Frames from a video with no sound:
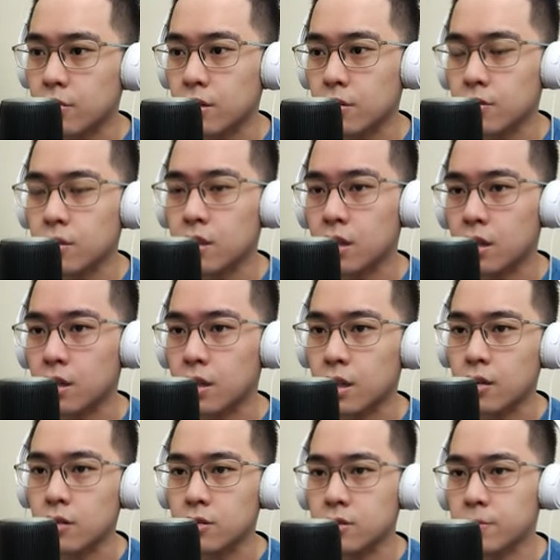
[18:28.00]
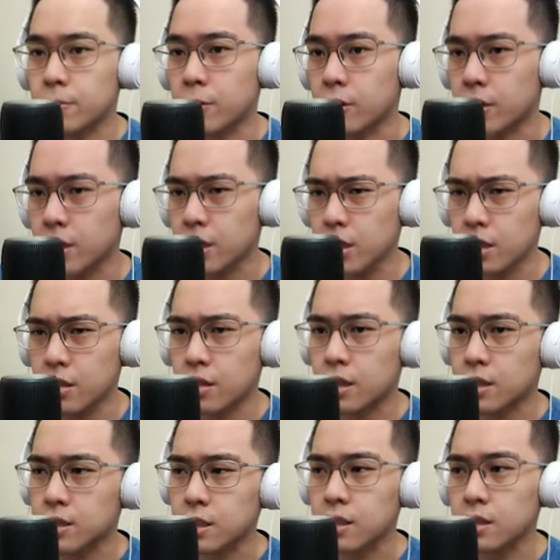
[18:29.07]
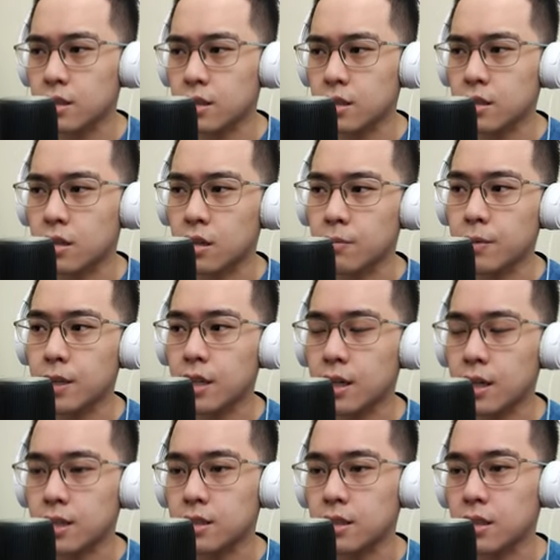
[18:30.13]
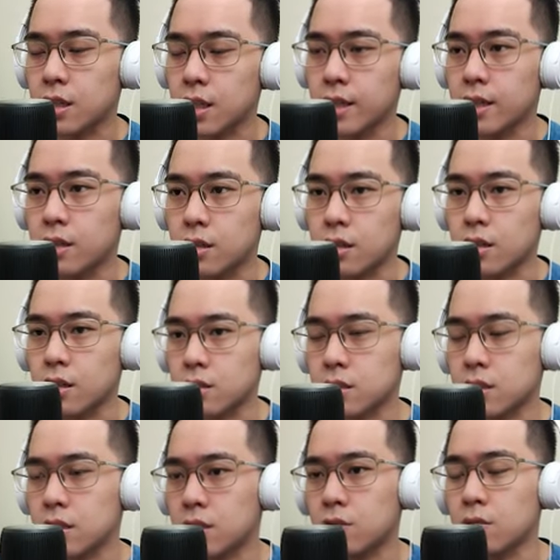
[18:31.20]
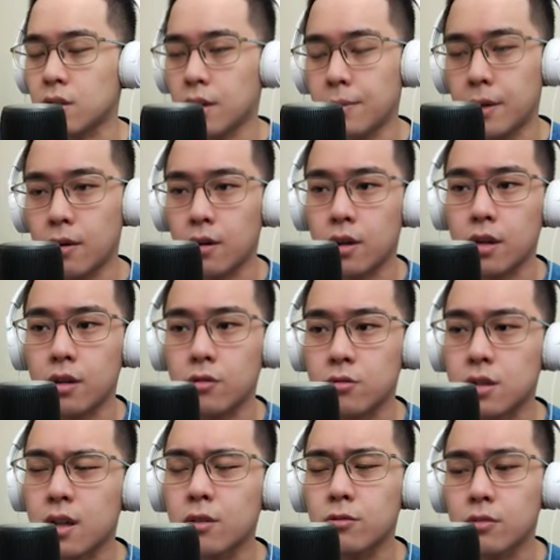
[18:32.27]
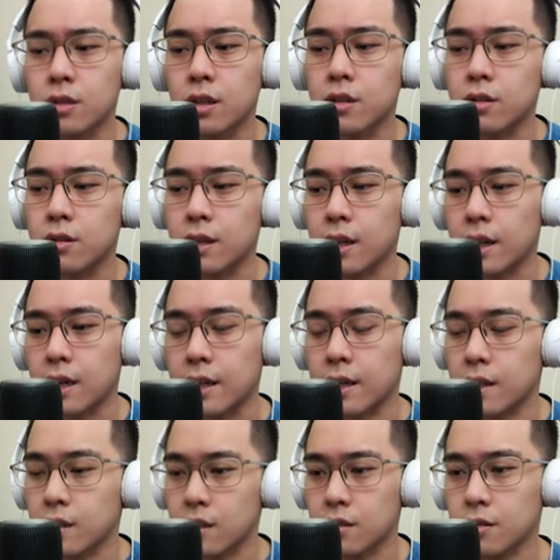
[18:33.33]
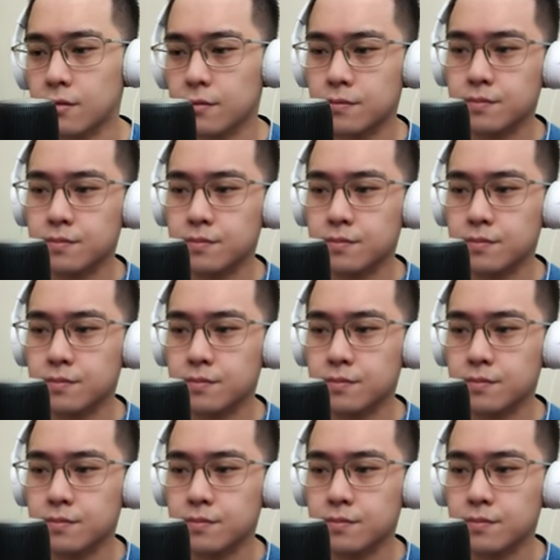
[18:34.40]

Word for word: aku takut dari deck lost box ini rasanya dia dripinya nggak sendirian deh rasanya dia juga bawa kayak ursaluna atau yang lainnya